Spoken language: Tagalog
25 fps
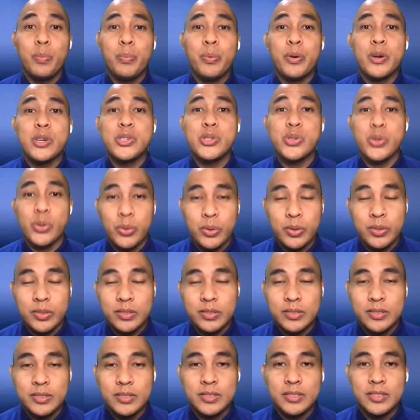to pursue.
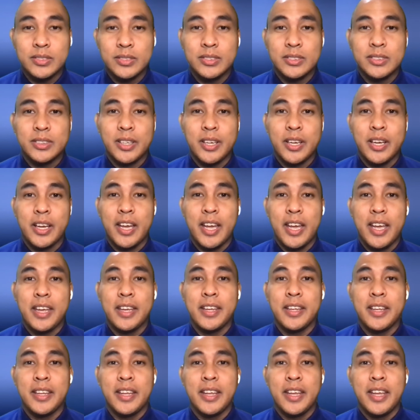
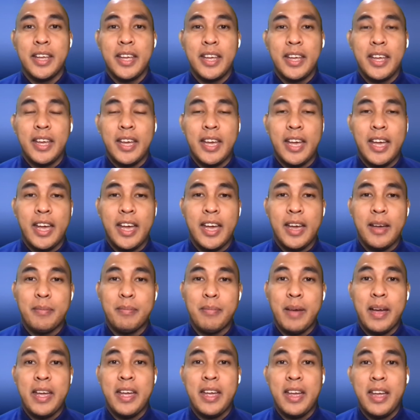Okay? Eh,
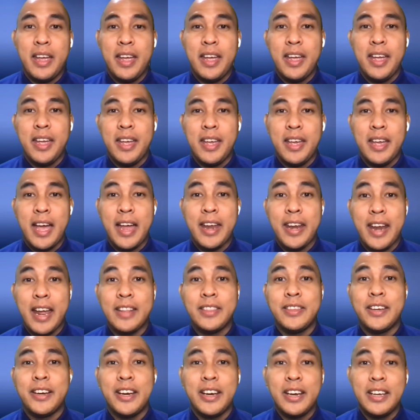my
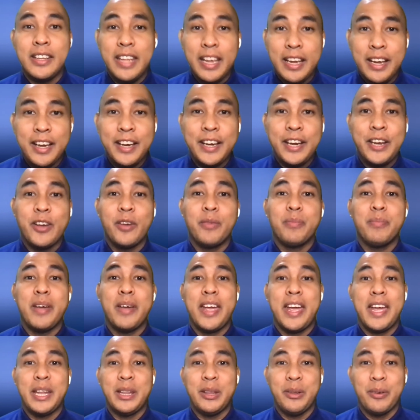another degree of
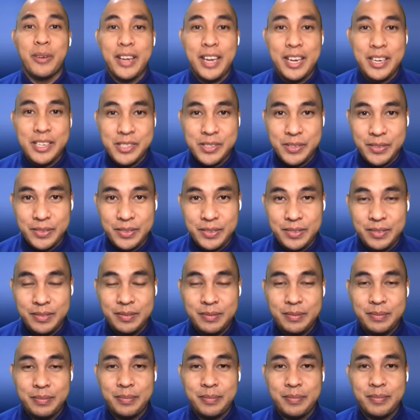my education.
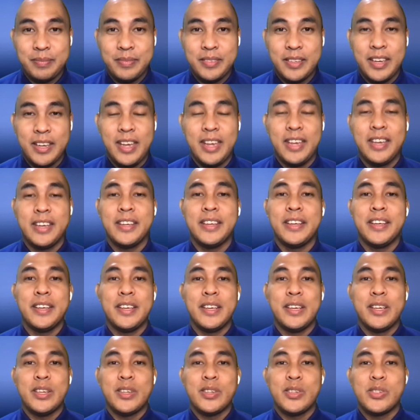Okay?
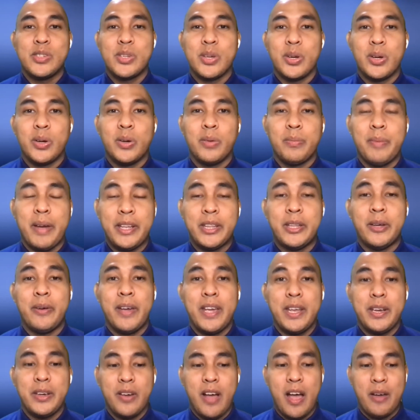So, by
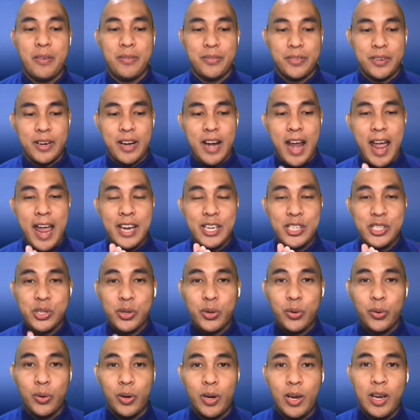the way, no, after high
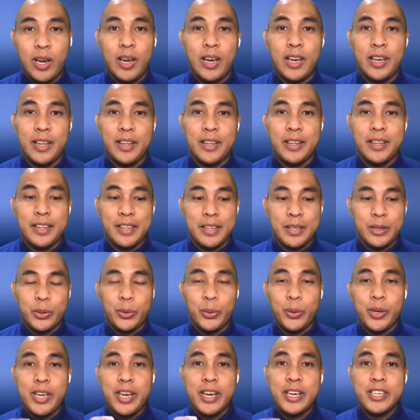school,
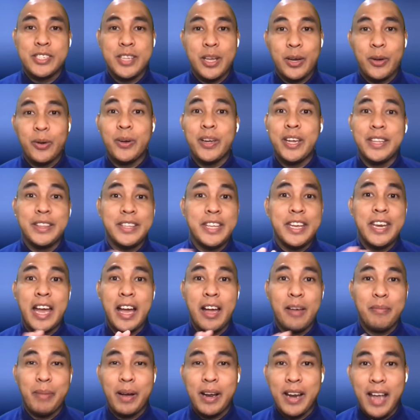two years akong hindi
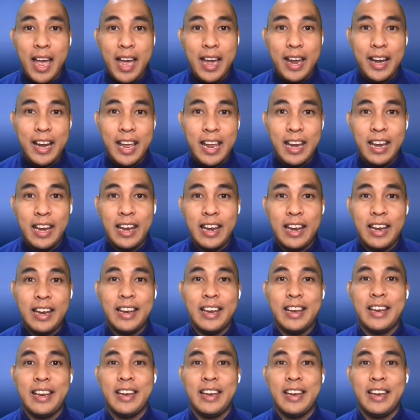nakapag-aral.